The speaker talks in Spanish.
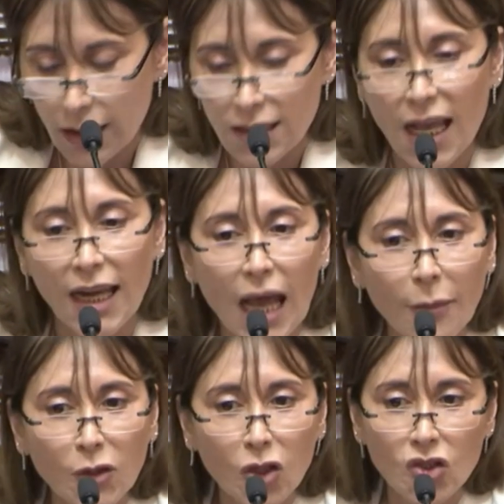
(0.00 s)
sean
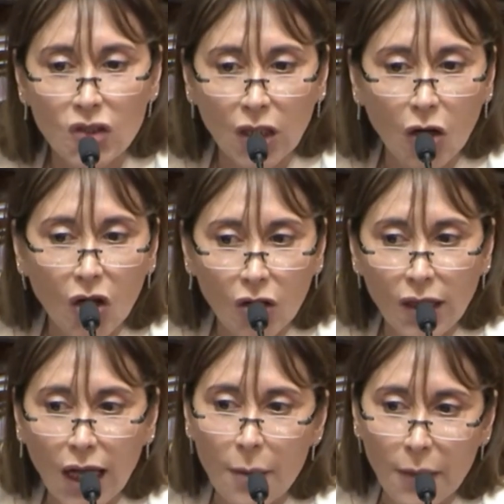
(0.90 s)
aptos
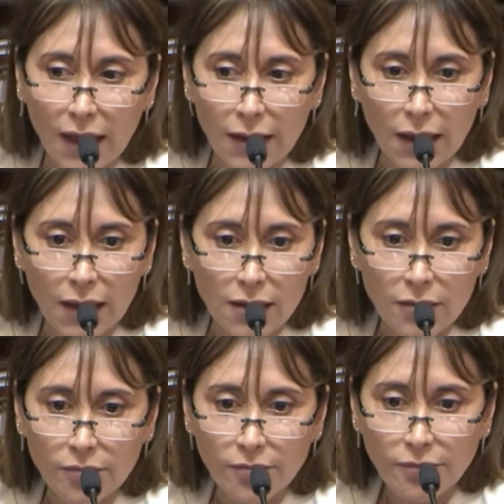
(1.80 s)
psicológicamente,
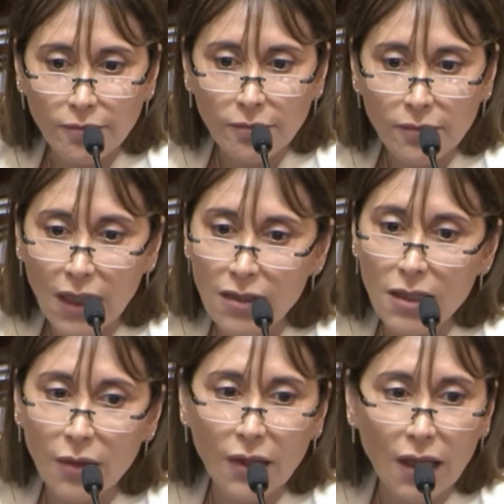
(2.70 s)
que es
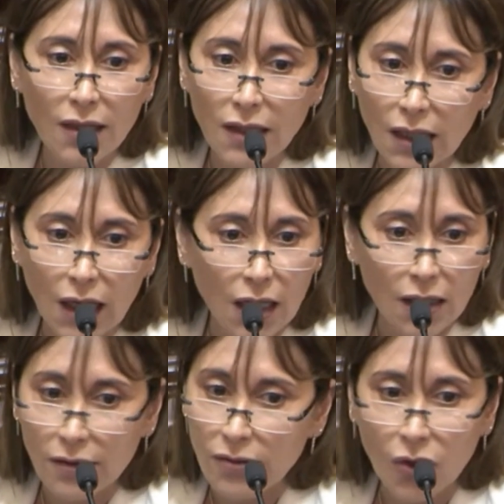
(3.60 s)
evidente
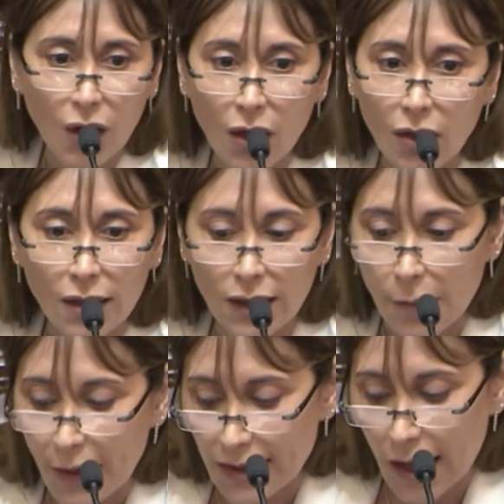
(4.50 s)
que no es lo que
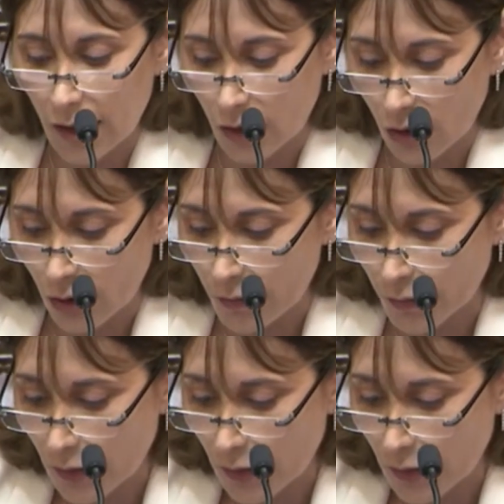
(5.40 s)
está pasando.